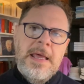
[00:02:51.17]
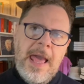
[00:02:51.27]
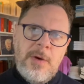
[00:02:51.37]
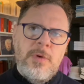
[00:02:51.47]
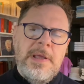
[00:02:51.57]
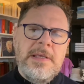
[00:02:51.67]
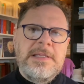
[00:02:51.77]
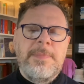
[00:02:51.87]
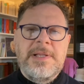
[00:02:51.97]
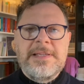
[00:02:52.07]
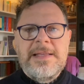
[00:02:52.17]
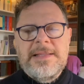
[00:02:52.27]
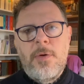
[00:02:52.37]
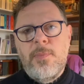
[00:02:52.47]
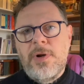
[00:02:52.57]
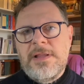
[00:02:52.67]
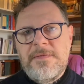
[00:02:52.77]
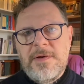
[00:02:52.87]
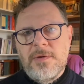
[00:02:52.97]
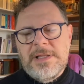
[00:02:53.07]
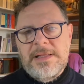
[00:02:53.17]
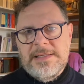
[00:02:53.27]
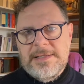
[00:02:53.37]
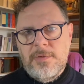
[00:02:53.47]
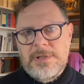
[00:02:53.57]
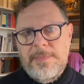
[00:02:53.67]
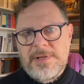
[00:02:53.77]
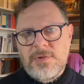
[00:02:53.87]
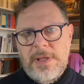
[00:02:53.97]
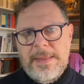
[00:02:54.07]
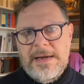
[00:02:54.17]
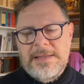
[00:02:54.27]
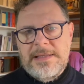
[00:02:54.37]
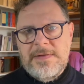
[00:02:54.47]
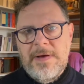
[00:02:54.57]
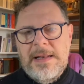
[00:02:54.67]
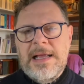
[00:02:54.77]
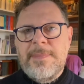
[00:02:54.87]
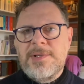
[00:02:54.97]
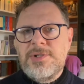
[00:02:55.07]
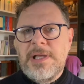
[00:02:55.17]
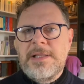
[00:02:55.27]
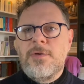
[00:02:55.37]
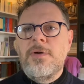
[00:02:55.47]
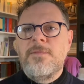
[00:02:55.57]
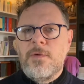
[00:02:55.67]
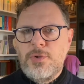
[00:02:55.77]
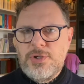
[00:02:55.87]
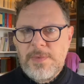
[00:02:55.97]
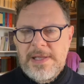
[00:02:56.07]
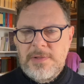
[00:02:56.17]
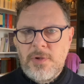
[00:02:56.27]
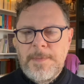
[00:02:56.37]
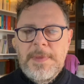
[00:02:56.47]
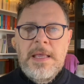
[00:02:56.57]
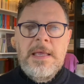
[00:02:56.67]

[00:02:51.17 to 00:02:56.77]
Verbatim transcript: E qui si presenta un po' la difficoltà della seconda persona narrativa, la capacità di coinvolgimento.